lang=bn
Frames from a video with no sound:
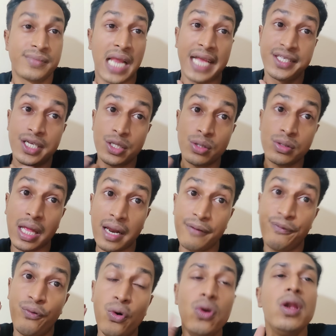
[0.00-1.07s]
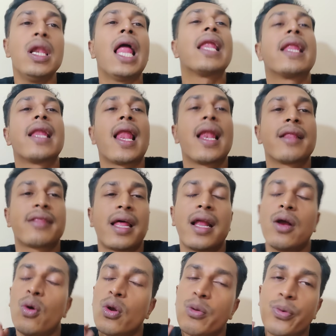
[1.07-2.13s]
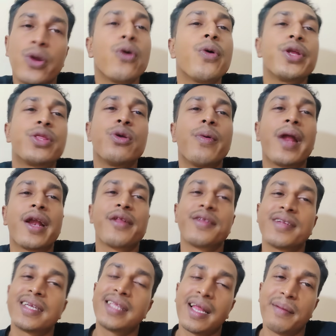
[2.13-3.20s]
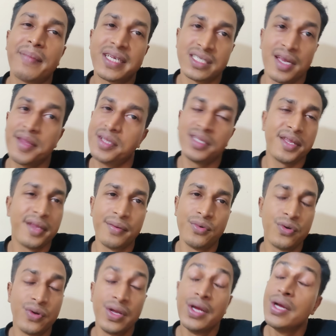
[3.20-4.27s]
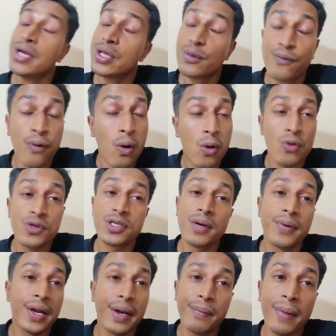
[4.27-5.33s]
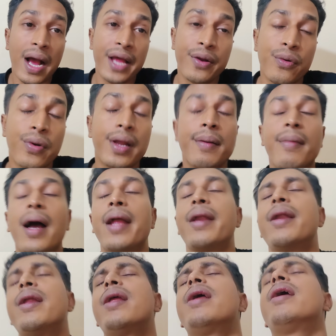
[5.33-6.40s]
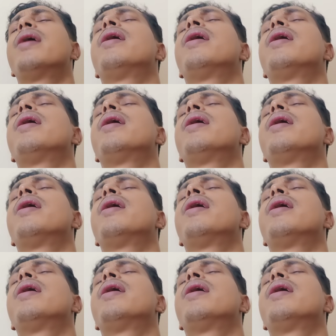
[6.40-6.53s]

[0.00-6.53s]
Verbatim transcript: আর যত তারা ফুল লালে লাল তারা কল্পনাও করতে পারে না কি তারা ম্যাচটা জিতে যাবে কই ফকর জামানের মায়ের ওরে মায়ের রে